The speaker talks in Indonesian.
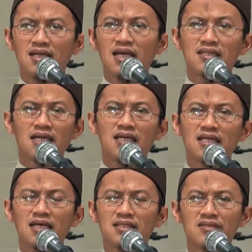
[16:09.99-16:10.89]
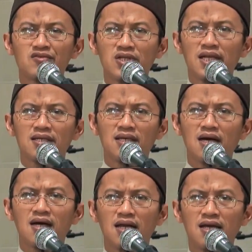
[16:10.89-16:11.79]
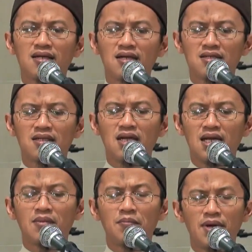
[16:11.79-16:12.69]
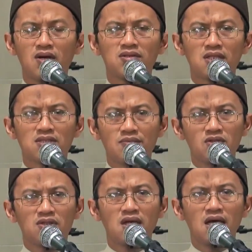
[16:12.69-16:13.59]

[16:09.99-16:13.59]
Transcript: niatan-niatan eh, jelek yang lain di dalam membangun tersebut,